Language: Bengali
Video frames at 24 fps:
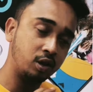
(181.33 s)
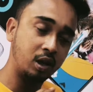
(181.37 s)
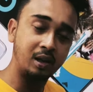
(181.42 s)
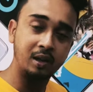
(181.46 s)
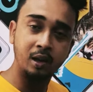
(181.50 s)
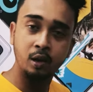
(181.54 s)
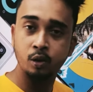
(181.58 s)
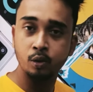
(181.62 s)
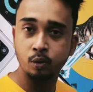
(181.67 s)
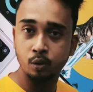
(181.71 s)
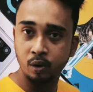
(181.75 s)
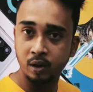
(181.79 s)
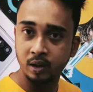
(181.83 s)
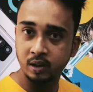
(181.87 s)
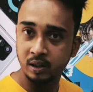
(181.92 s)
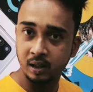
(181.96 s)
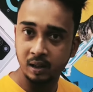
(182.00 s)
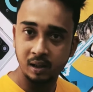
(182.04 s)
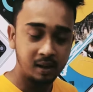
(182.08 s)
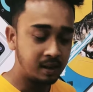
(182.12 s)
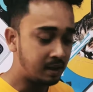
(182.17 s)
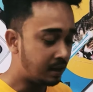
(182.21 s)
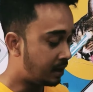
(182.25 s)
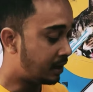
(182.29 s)
অসাধারণ
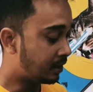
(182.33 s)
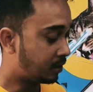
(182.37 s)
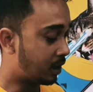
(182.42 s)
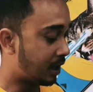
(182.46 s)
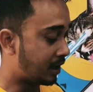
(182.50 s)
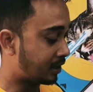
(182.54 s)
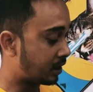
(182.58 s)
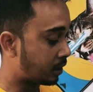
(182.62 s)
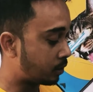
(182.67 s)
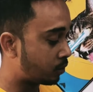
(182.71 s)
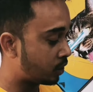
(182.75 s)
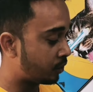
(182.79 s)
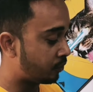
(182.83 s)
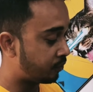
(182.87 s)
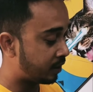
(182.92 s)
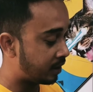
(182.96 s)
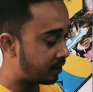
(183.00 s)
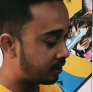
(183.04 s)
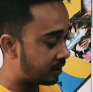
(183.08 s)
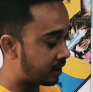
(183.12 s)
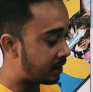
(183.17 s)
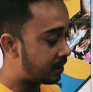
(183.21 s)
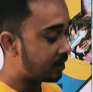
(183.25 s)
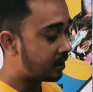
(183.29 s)
করেছে তো আশা করি
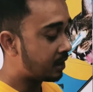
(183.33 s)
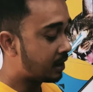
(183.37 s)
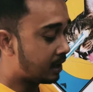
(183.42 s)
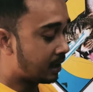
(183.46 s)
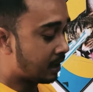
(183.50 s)
ফ্রেন্ডরা